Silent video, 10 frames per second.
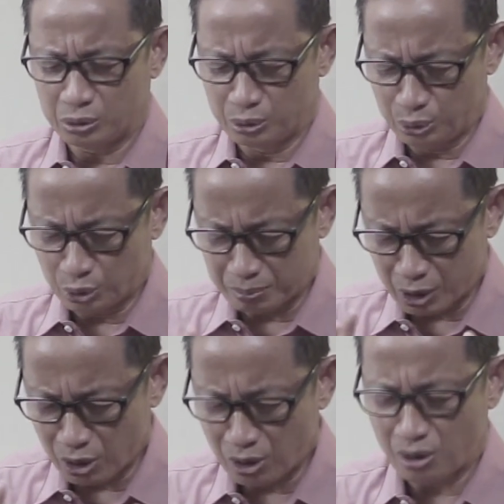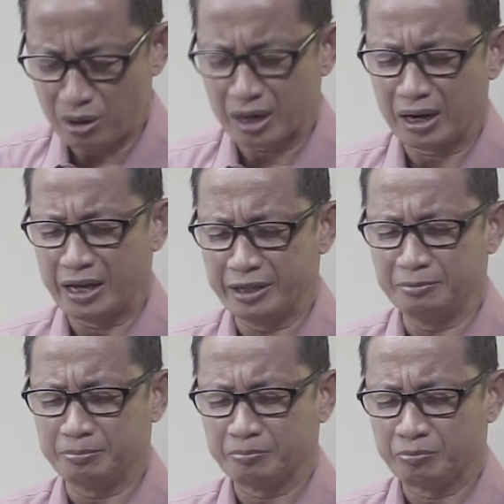untuk menolong orang lain,
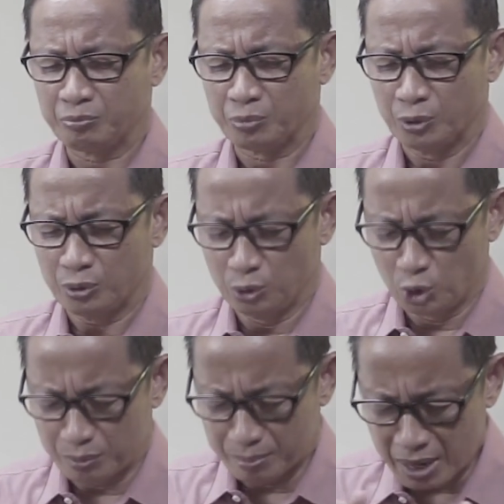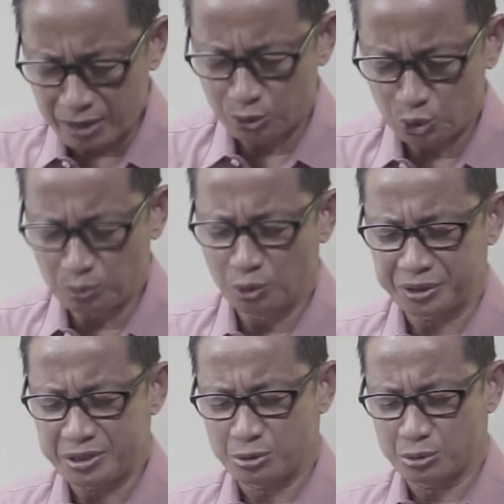untuk membangun tubuh
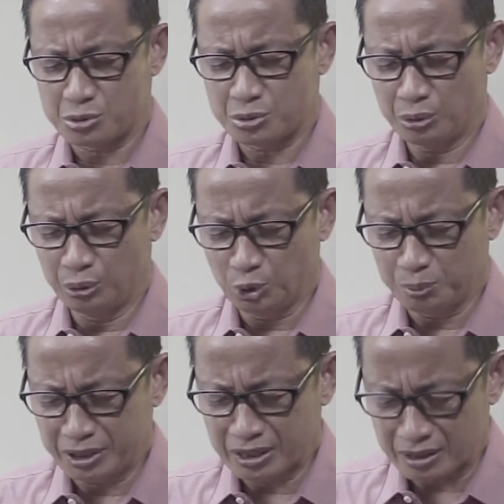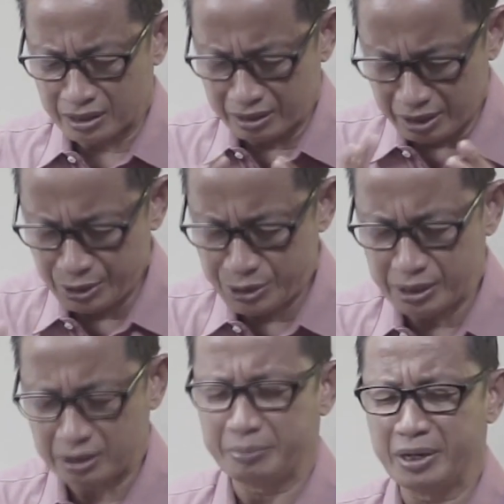Kristus, untuk menyatakan
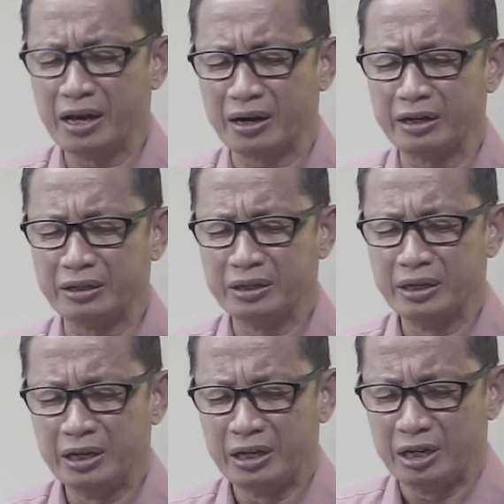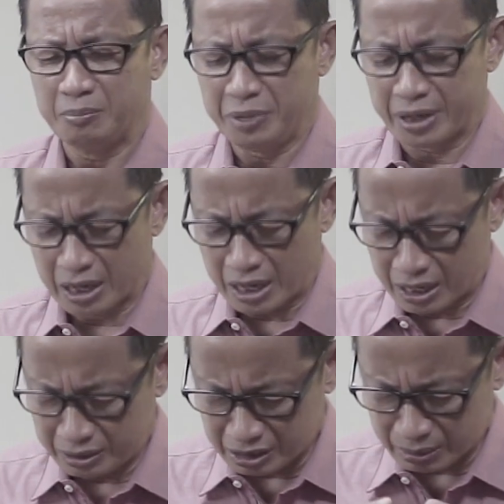Injil kebenaran. Biarlah
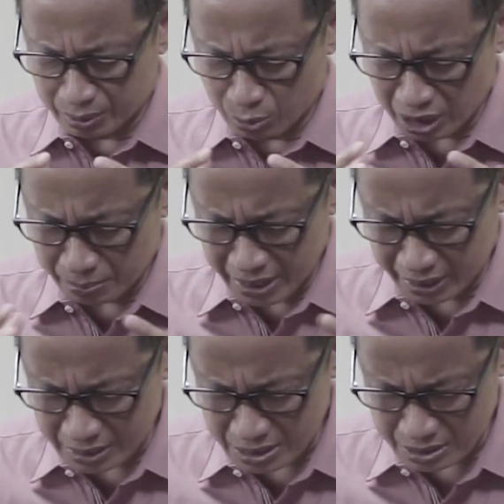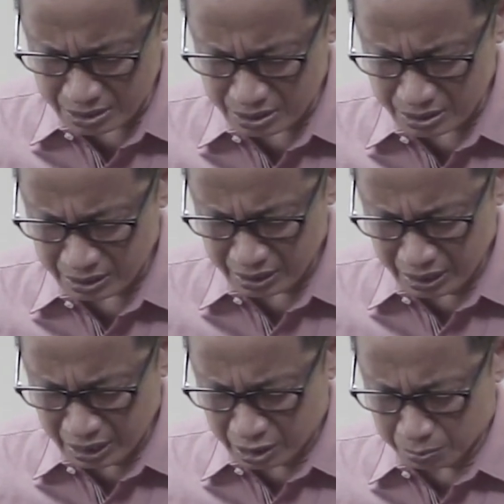hati kami boleh beres.
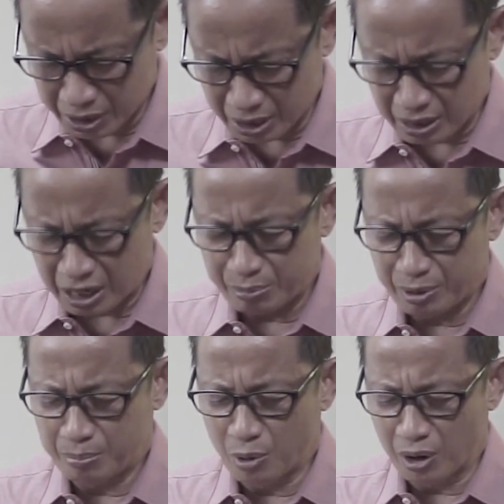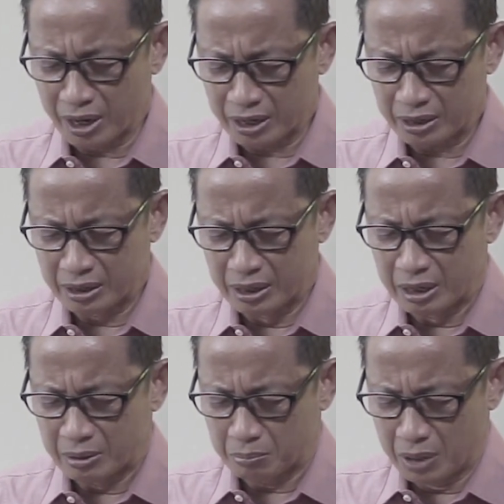Biarlah kami boleh
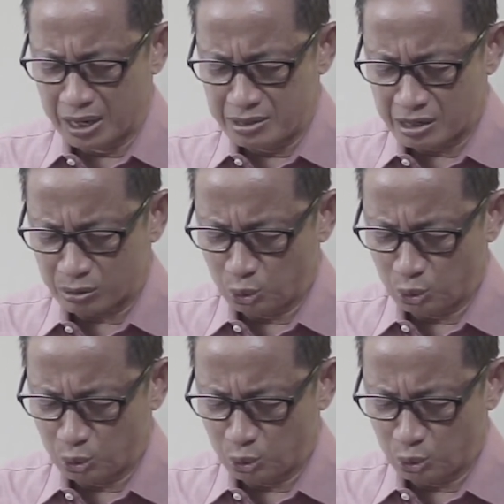belajar